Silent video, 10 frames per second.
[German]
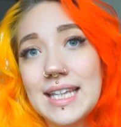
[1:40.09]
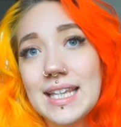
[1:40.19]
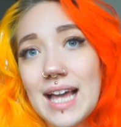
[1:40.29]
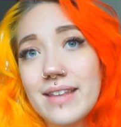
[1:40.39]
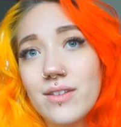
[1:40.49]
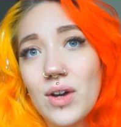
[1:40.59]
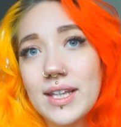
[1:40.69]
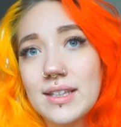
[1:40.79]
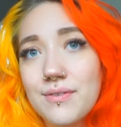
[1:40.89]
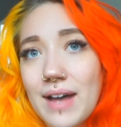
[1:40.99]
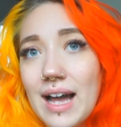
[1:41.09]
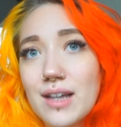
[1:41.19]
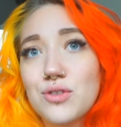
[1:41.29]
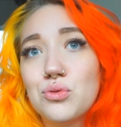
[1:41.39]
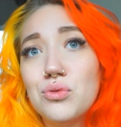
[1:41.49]
ich kann euch die
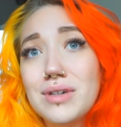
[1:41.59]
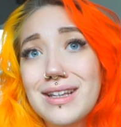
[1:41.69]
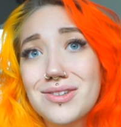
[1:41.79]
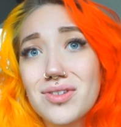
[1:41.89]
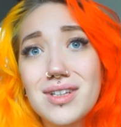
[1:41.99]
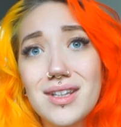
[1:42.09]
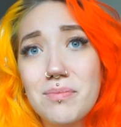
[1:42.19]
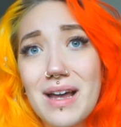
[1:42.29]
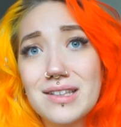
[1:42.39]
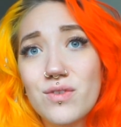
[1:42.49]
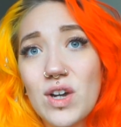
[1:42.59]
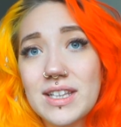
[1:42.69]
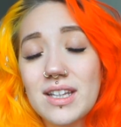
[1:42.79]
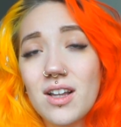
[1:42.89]
Frage so nicht so richtig beantworten.